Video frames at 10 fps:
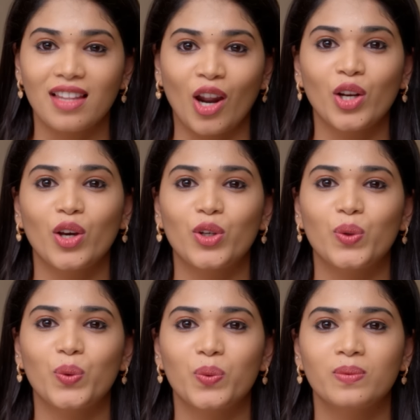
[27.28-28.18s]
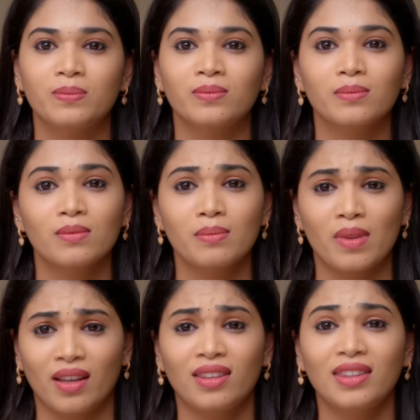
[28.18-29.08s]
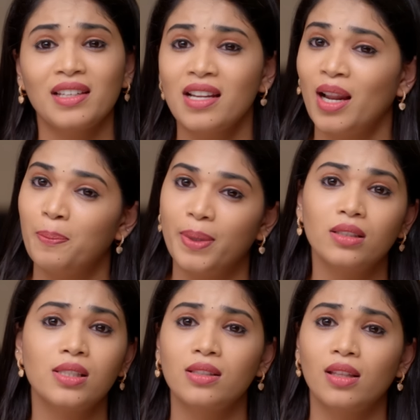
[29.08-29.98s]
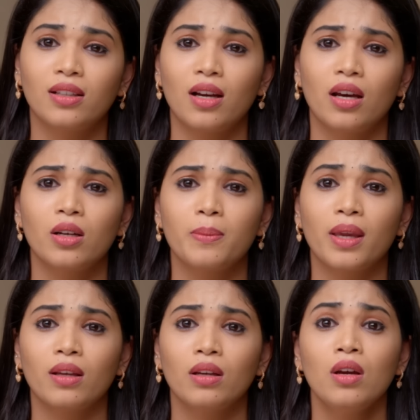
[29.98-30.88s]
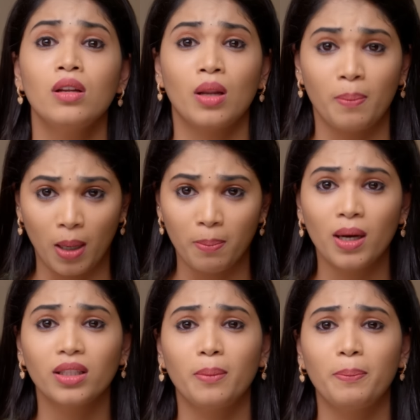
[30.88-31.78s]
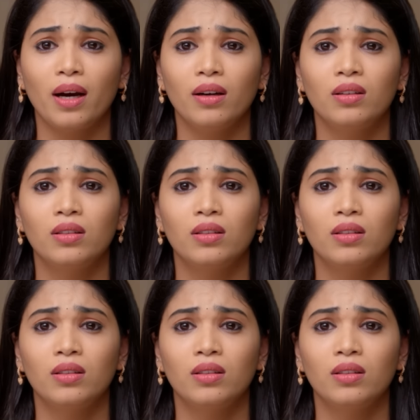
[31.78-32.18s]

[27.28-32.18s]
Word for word: நானும் அருணும் இத்தனை நாள் பிரிஞ்சிருந்ததுக்கு காரணமே நம்ம அம்மா தான்ப்பா